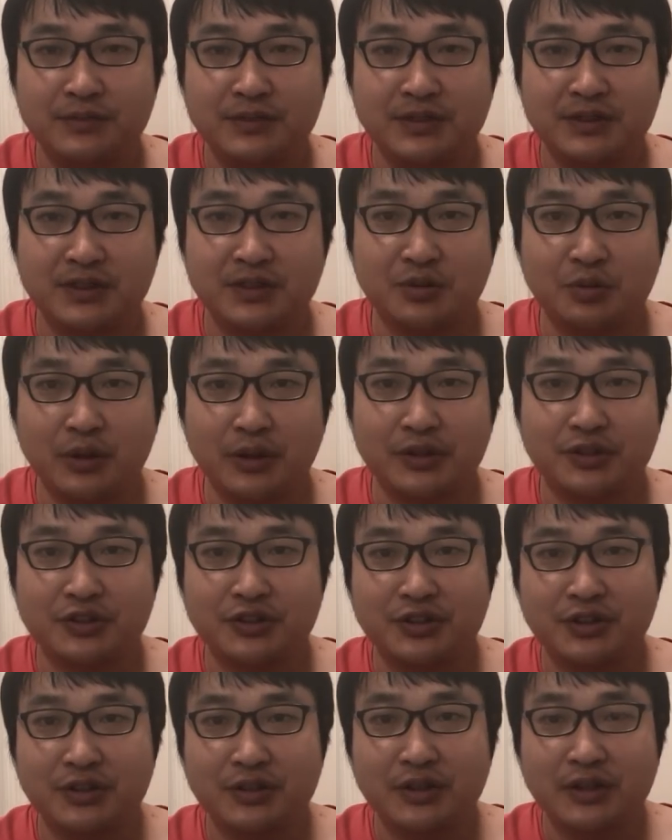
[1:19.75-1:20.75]
奇怪的
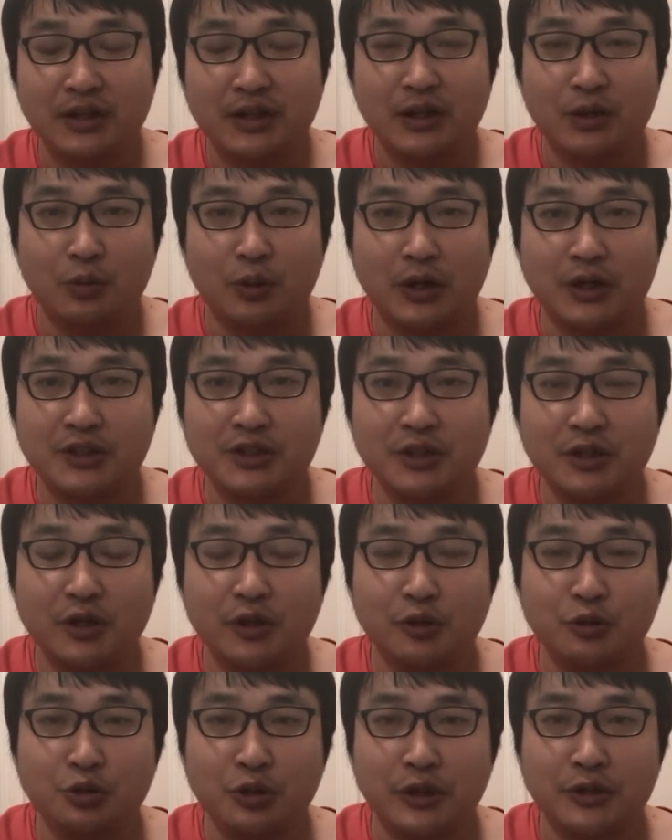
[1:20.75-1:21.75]
事情，网上
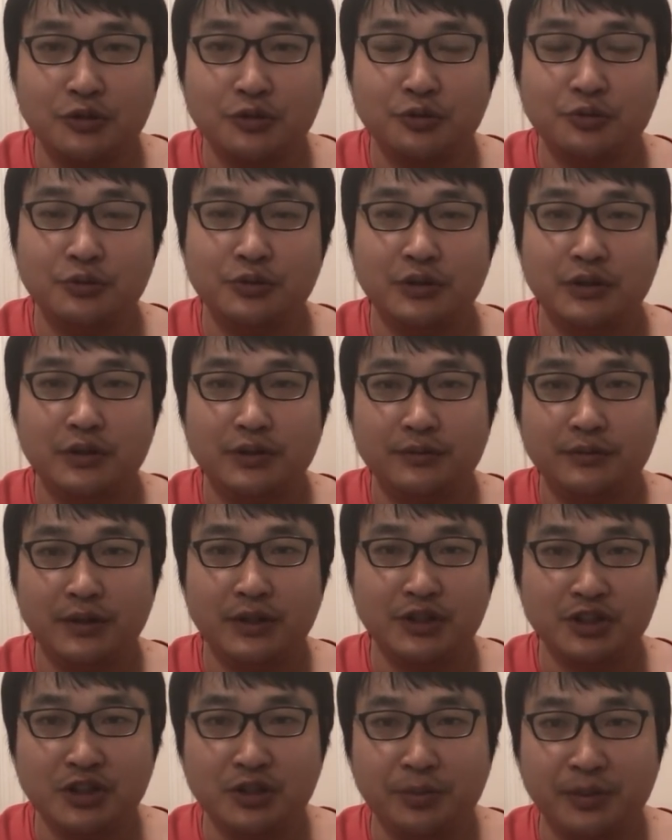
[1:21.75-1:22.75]
流传出一
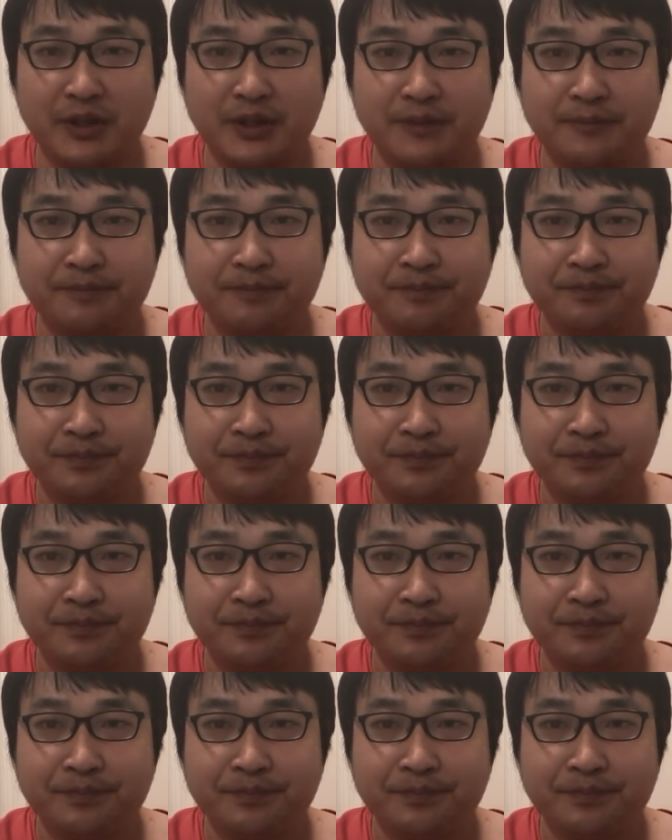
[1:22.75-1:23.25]
个视频，